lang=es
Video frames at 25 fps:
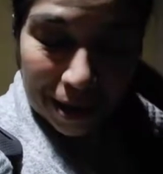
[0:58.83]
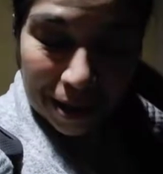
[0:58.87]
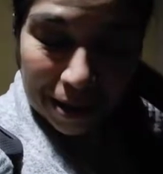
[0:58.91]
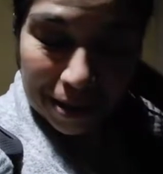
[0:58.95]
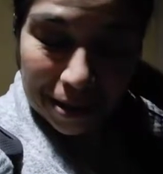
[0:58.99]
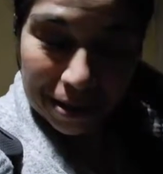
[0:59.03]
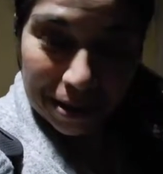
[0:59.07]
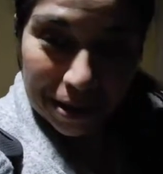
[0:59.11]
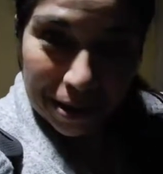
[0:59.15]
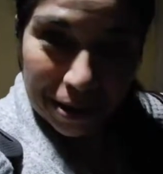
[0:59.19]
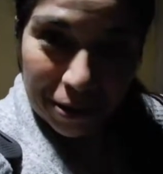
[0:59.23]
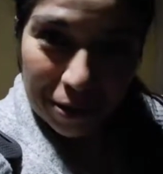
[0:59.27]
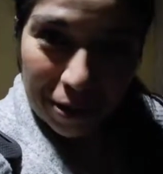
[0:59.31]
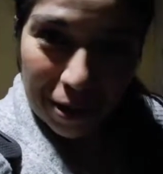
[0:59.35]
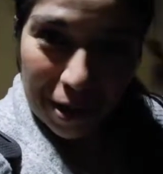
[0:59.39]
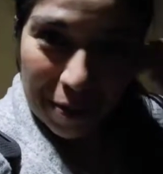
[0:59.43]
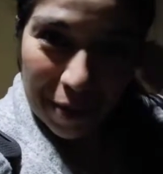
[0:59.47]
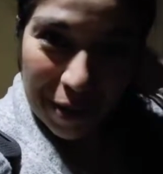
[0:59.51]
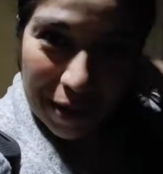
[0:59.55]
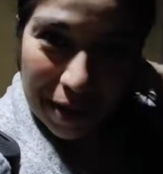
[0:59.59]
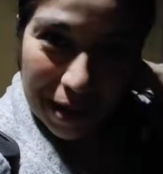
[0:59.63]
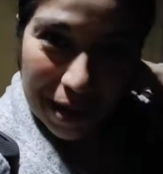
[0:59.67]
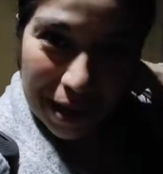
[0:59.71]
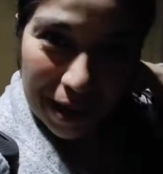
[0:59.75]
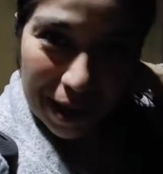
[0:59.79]
este,
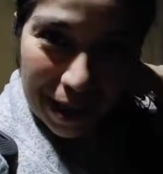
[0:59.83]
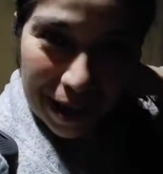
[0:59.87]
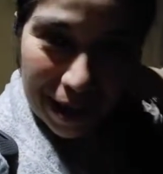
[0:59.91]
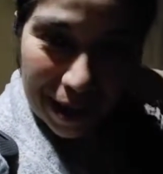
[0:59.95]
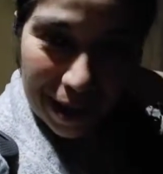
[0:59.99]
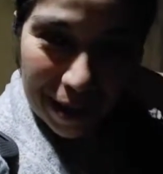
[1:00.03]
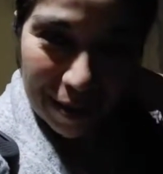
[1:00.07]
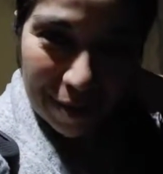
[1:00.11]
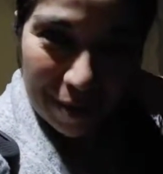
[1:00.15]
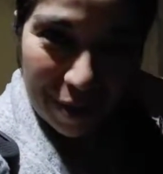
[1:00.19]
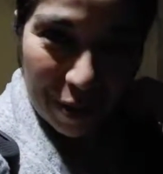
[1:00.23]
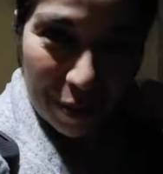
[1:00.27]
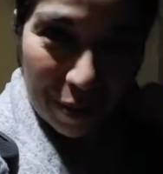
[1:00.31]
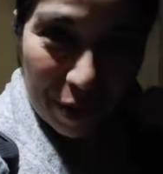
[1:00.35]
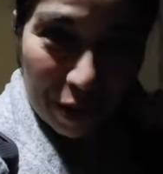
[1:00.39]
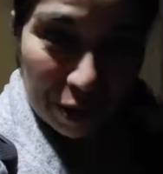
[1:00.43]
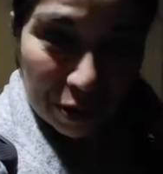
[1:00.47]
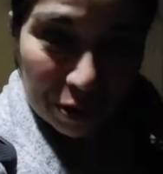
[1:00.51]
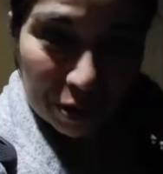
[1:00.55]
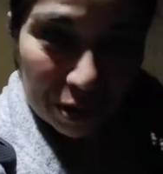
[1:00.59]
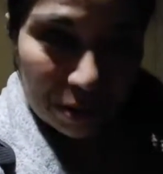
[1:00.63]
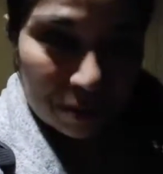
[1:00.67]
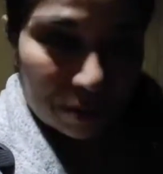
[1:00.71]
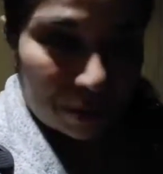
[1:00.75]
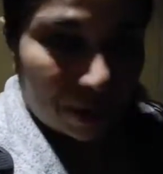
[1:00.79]
solamente me
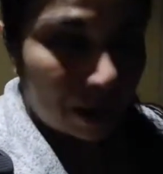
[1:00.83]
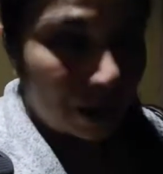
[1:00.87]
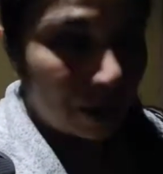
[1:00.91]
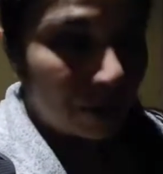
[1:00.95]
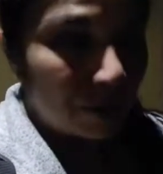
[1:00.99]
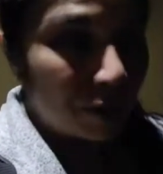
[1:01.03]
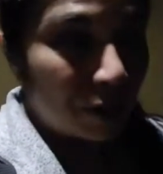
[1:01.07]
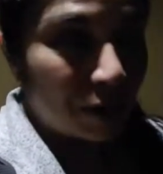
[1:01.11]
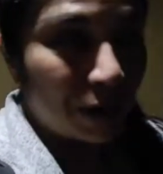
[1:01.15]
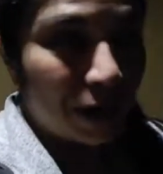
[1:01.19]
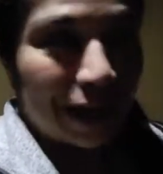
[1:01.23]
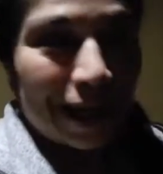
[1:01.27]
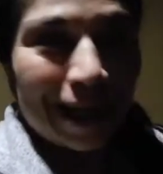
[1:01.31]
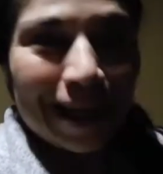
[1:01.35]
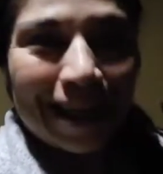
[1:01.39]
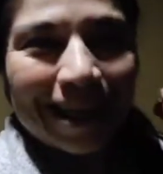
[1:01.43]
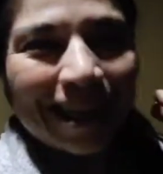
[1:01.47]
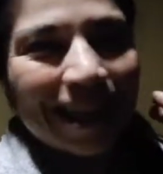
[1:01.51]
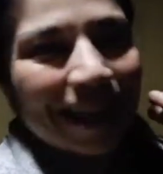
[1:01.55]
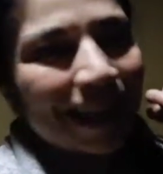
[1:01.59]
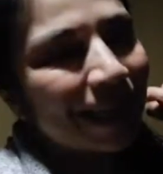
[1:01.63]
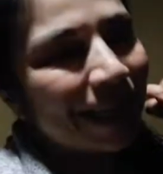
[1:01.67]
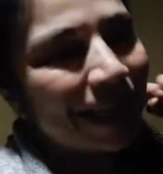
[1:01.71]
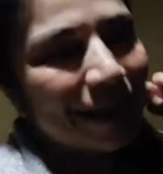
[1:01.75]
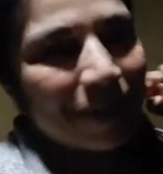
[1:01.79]
paro temprano porque en la
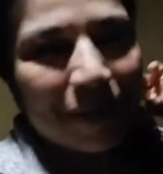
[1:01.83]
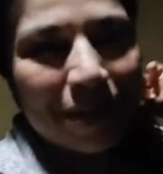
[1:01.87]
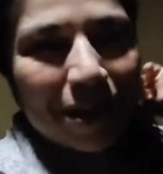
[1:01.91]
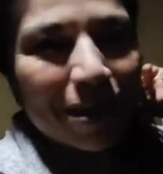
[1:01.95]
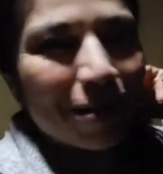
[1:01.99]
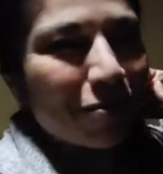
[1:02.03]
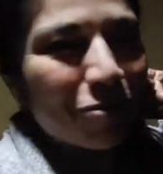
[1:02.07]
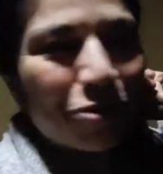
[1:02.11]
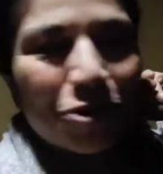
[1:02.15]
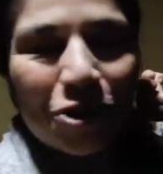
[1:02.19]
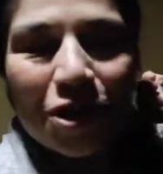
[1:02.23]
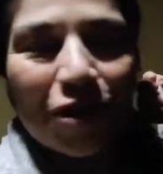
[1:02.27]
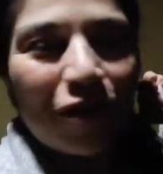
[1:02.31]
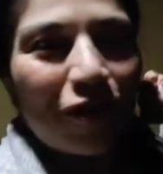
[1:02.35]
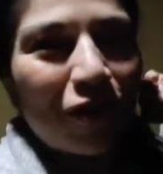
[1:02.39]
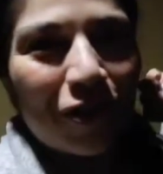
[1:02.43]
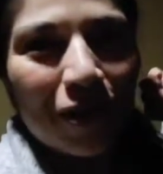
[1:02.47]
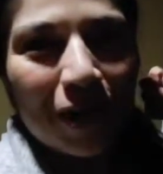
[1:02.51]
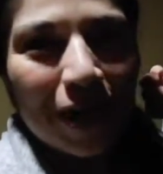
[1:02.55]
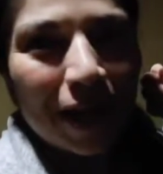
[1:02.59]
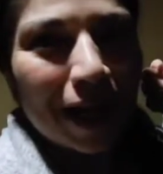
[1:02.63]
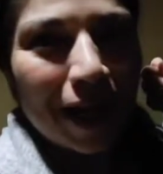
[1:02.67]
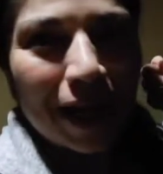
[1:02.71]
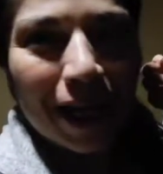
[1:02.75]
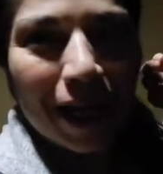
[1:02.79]
tarde ya me da mucha
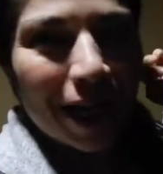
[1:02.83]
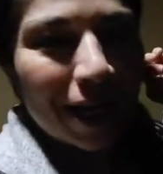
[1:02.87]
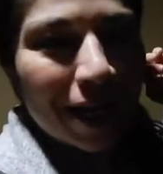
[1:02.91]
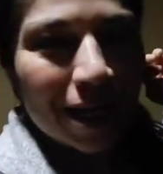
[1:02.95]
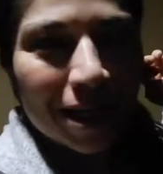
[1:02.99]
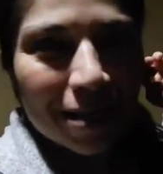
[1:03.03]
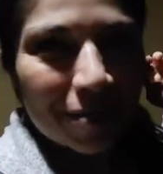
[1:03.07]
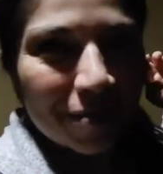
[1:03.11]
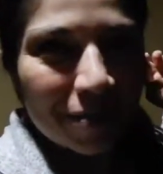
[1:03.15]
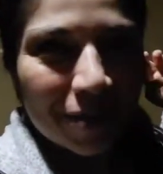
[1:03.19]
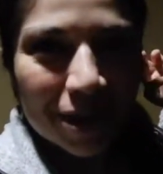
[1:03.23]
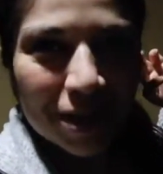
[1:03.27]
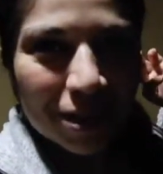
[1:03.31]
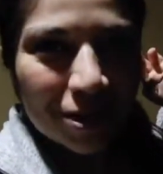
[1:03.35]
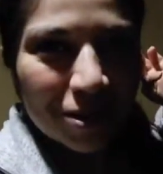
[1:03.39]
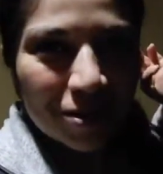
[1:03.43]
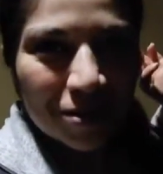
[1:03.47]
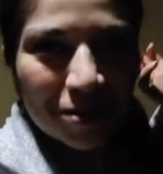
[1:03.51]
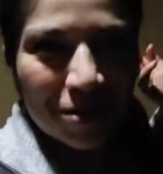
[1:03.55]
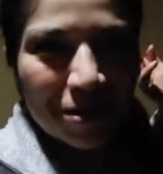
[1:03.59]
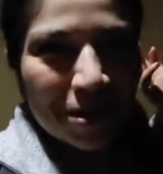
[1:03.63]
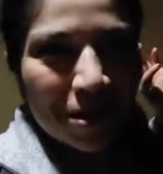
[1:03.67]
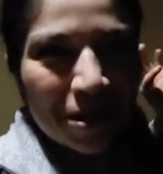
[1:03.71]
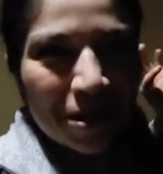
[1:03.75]
flojera ir al gimnasio.